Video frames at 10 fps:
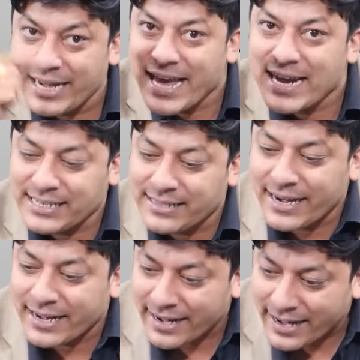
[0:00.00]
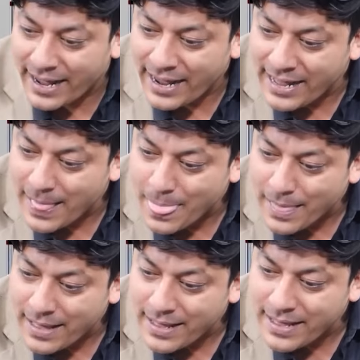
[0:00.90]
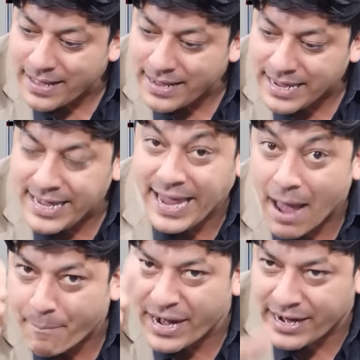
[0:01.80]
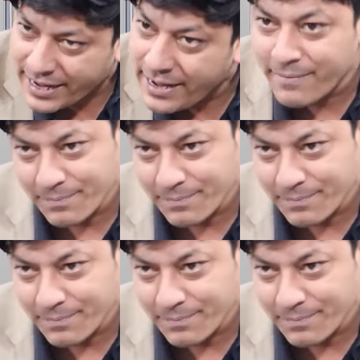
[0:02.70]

తెలియాల్సింది ఏంటంటే ఈ క్యాప్ ఏంటి